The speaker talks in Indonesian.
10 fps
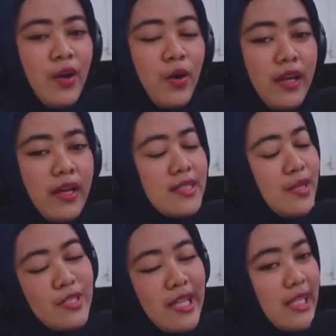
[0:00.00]
Oke,
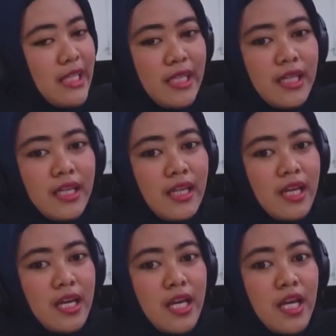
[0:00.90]
serius lagi nih.
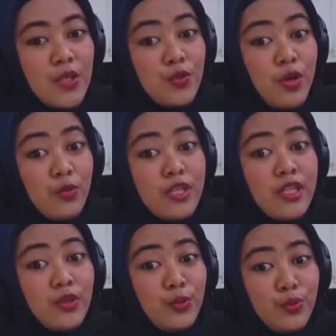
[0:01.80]
Curah hujan
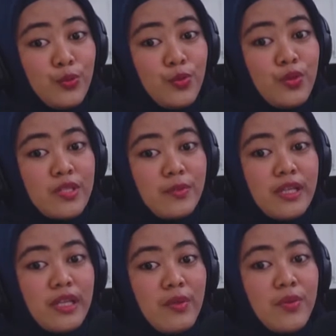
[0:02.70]
itu
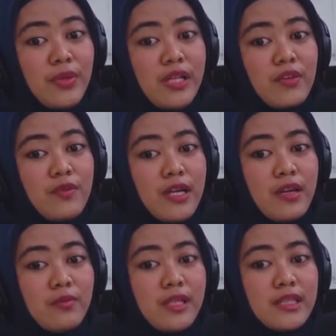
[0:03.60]
sebenarnya memiliki
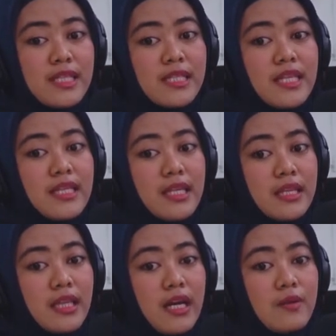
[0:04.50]
variabilitas tinggi
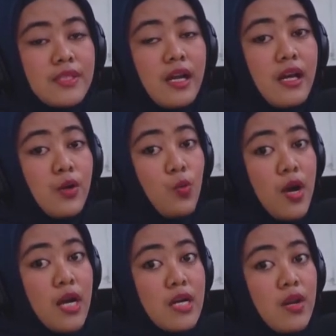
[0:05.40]
terhadap skala
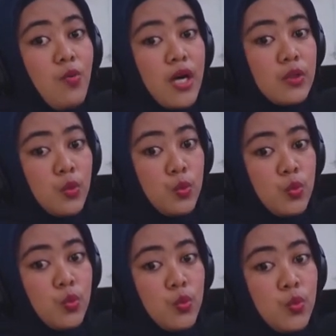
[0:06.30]
ruang dan waktu,
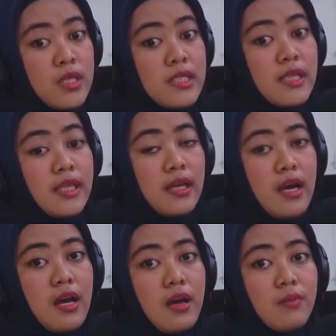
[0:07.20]

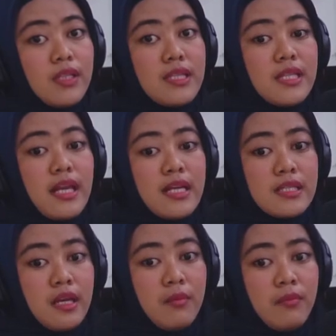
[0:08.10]
sehingga batasan
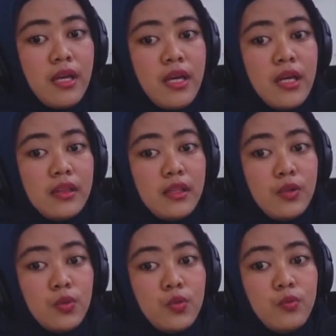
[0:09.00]
ekstrim
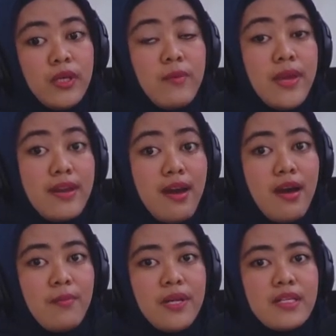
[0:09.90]
tentu
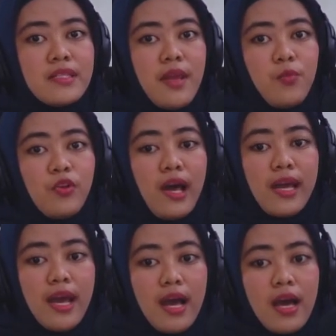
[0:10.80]
beda-beda pada setiap
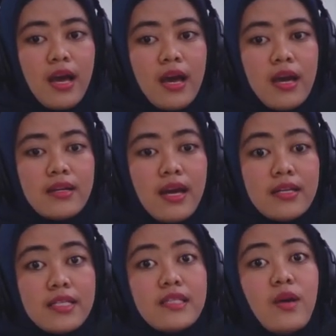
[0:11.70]
wilayah dan
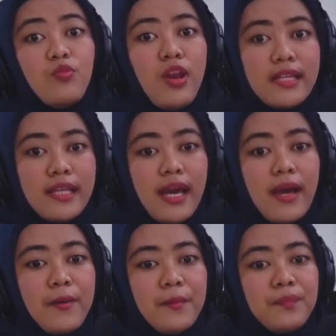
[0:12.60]
di setiap bulannya.